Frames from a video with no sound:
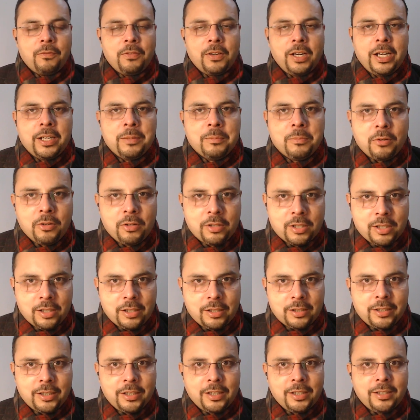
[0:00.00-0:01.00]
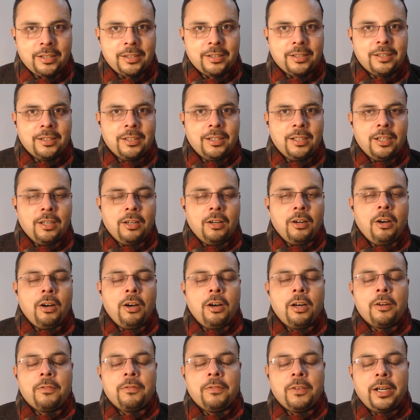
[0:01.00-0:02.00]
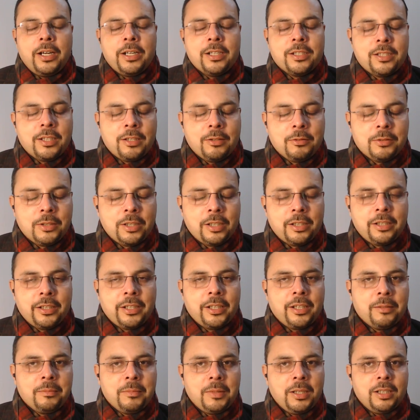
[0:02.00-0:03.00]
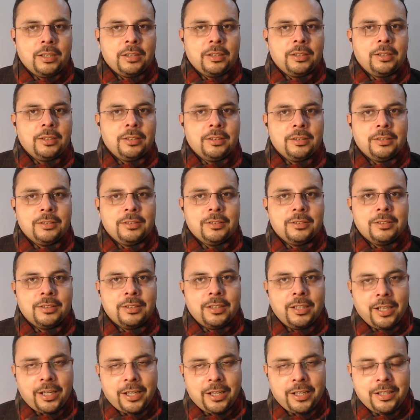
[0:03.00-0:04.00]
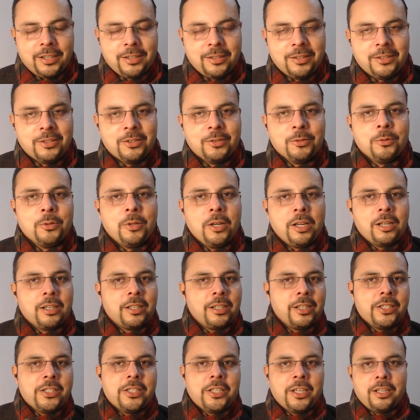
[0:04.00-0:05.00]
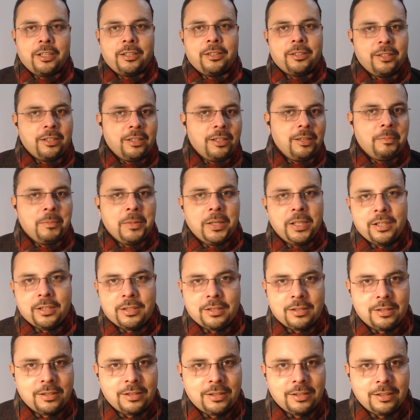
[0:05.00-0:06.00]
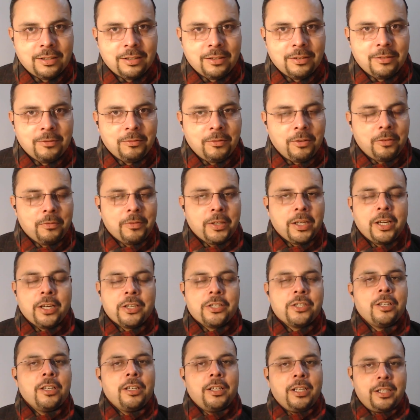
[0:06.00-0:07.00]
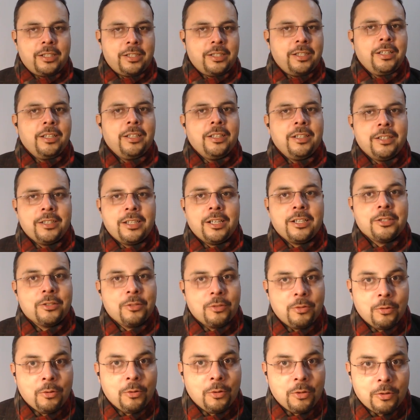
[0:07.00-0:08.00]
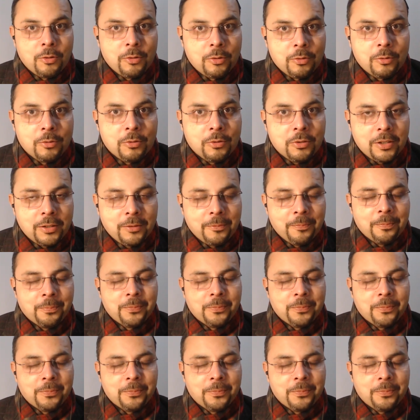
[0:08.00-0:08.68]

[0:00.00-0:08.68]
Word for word: फ्लाइट बोर्ड करते हैं और फ्लाइट से उतरने के बाद अगेन यू आर रीचिंग अ प्लेस फॉर वेकेशन लेट्स से लेट्स होनोलुलु